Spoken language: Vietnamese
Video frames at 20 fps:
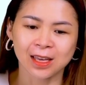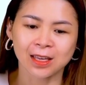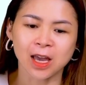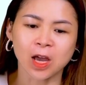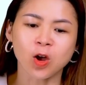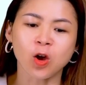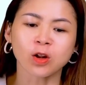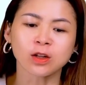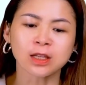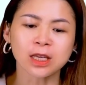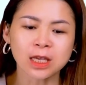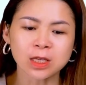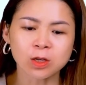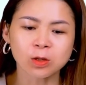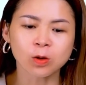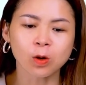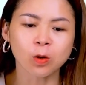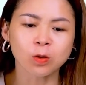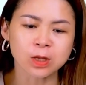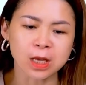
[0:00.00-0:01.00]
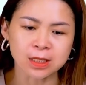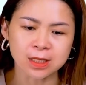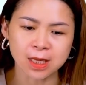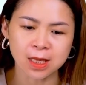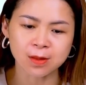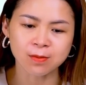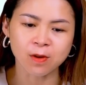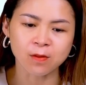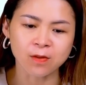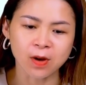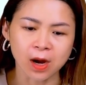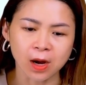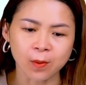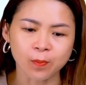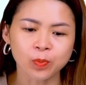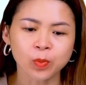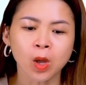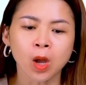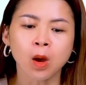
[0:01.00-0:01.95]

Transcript: Các con ghi cho cô nhận xét này vào vở.